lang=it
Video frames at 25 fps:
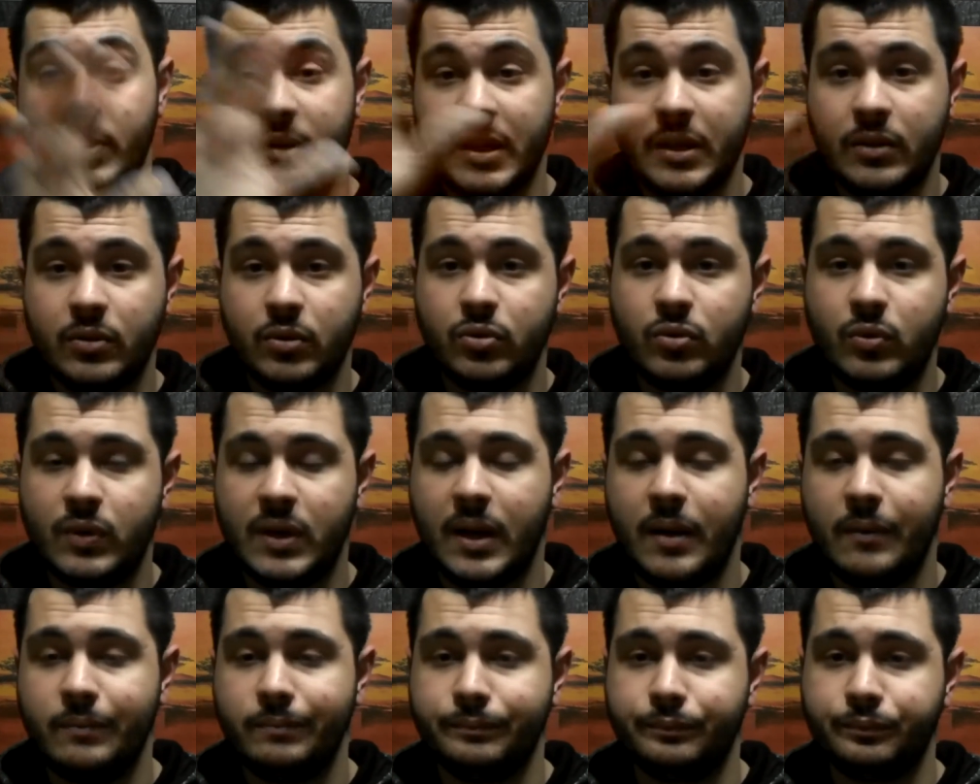detto, di
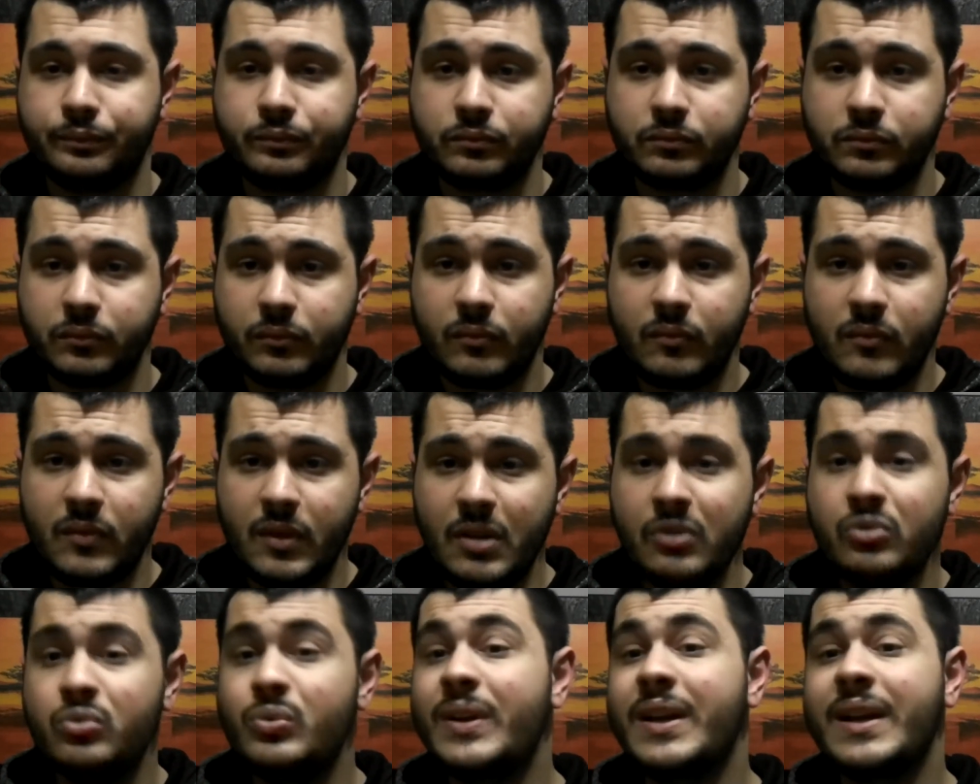una
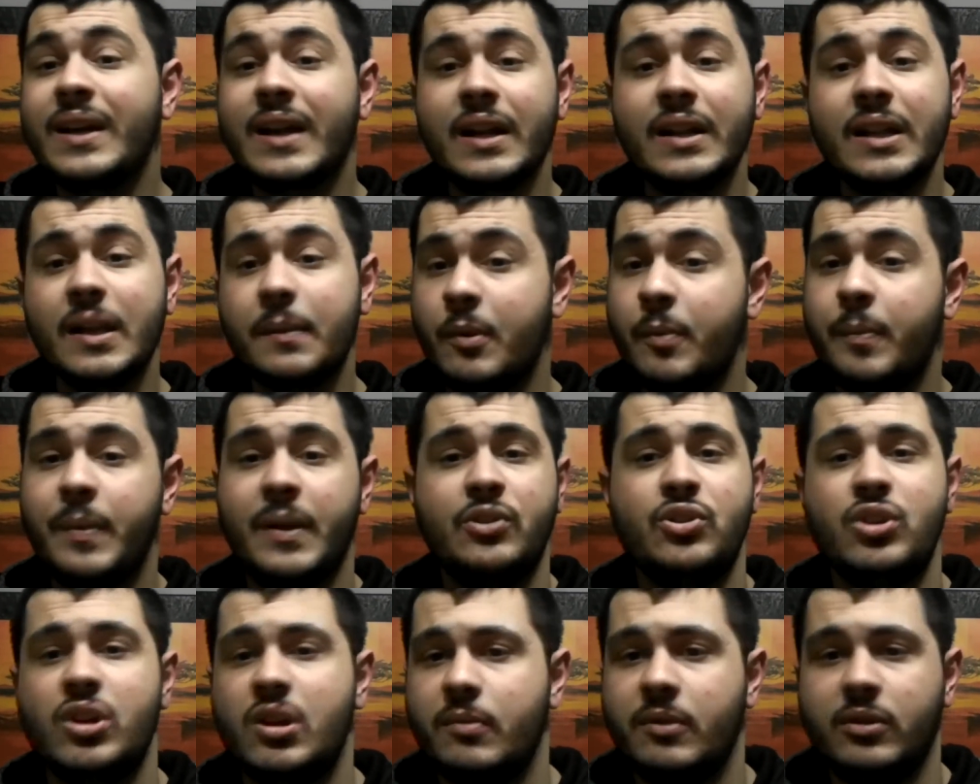di una grande epopea
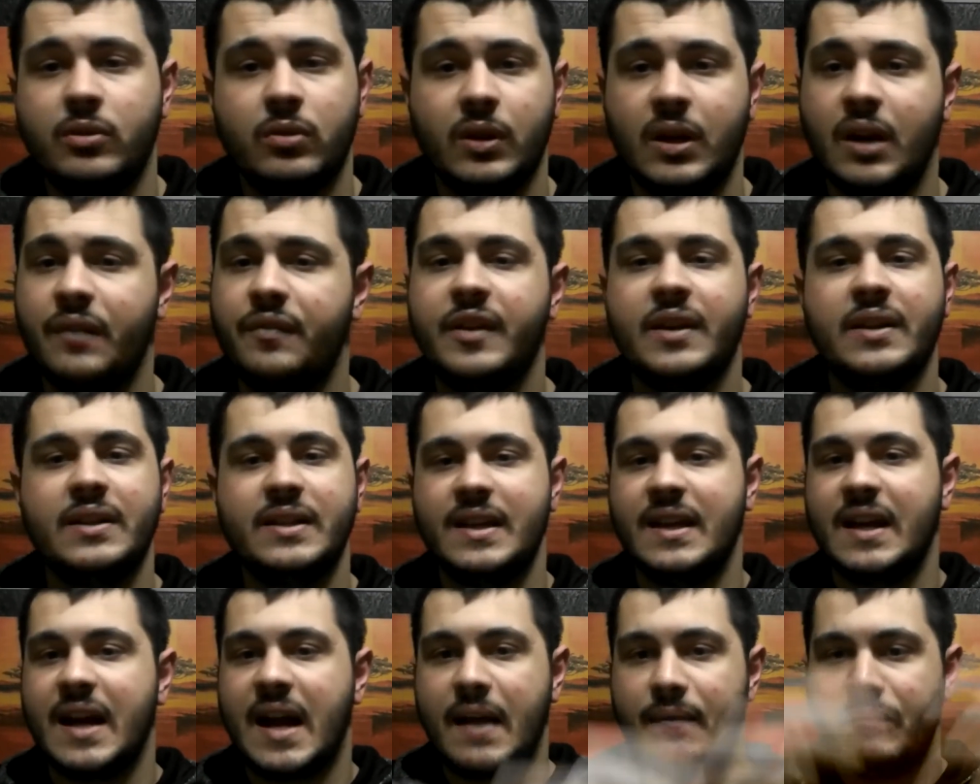cinematografica di
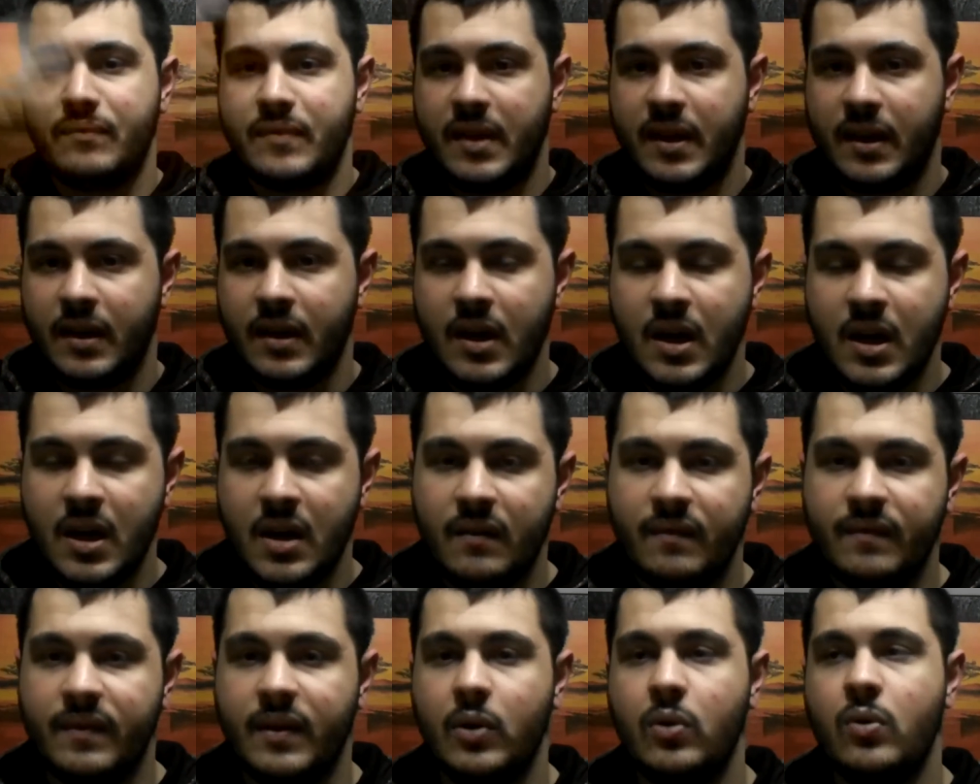grande
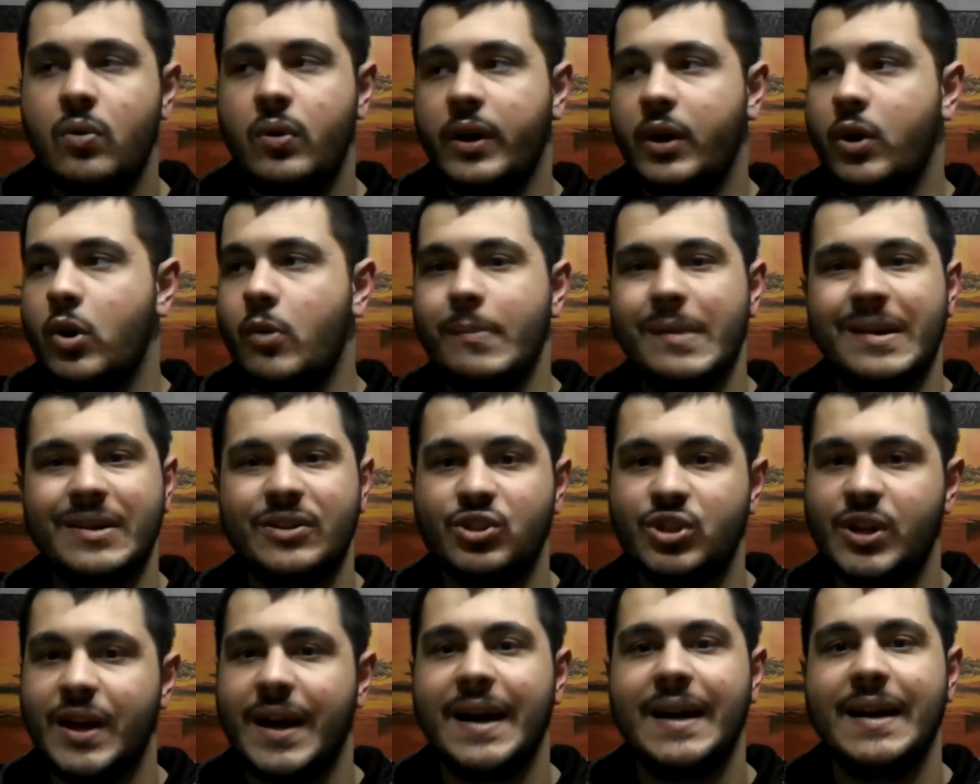valore
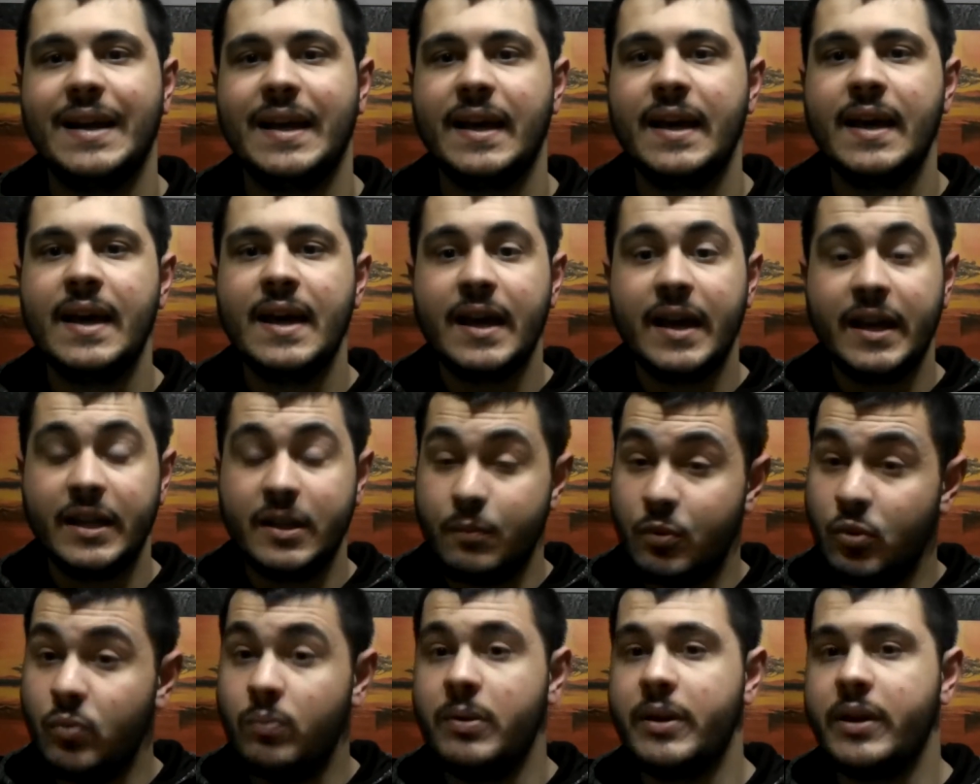commerciale e di
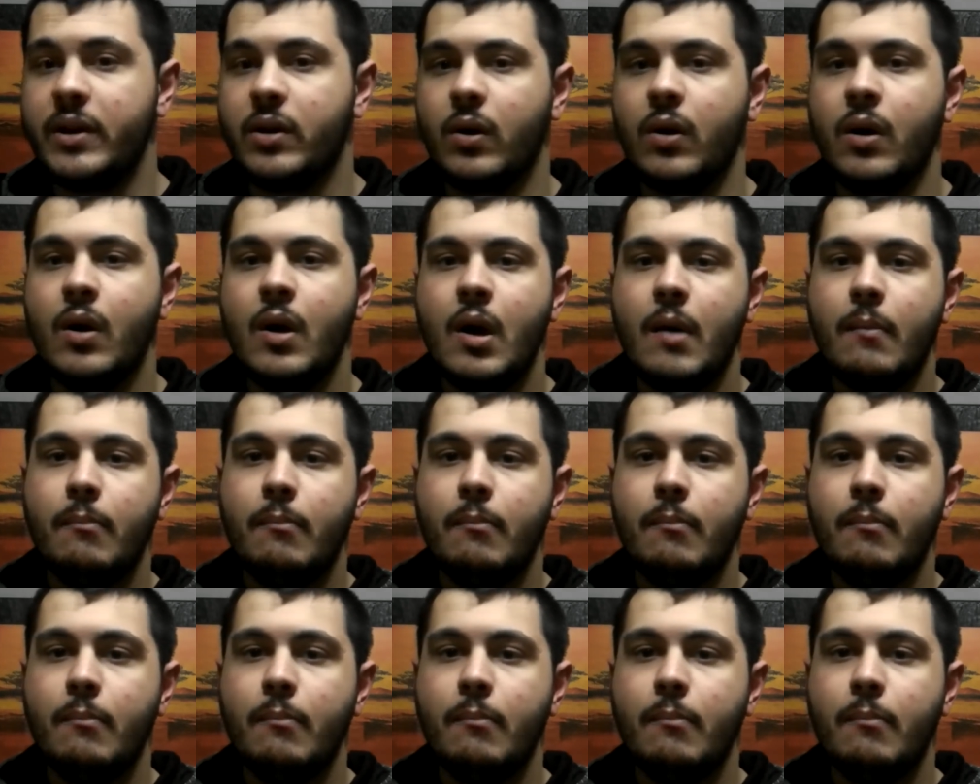pubblico,